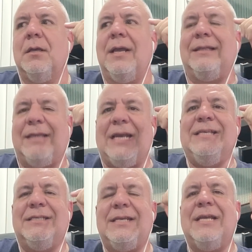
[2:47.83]

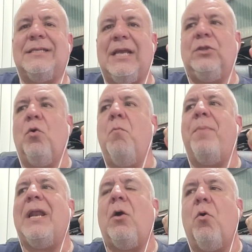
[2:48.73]
Sterling sigue siendo un
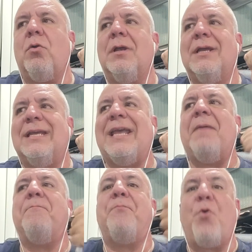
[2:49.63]
peleador
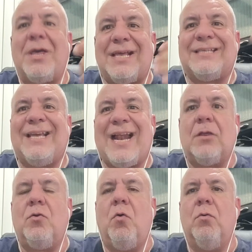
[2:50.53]
que puede hacer
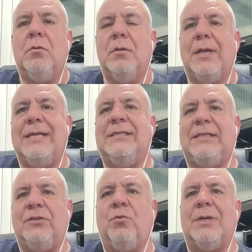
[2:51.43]
algo en
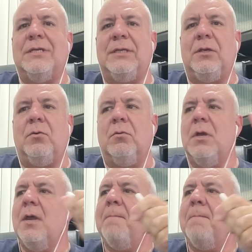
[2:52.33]
145.